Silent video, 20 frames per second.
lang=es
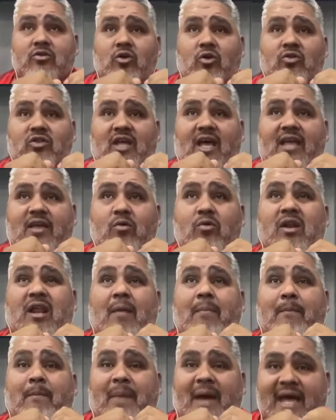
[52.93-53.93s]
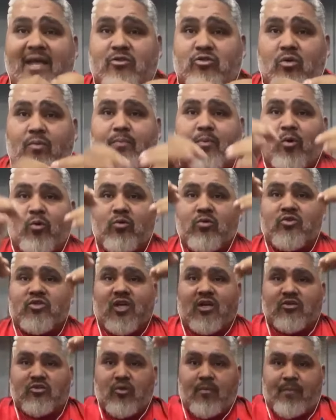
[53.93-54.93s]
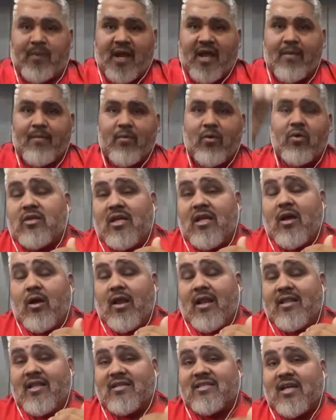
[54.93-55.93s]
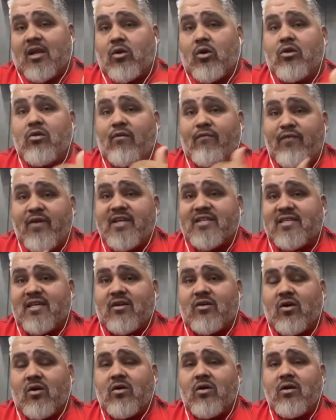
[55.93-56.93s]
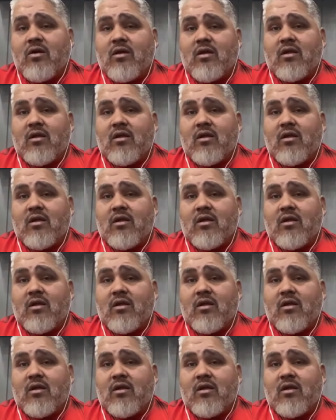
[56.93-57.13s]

donde hay un respeto por un ser supremo, y el desarrollo físico,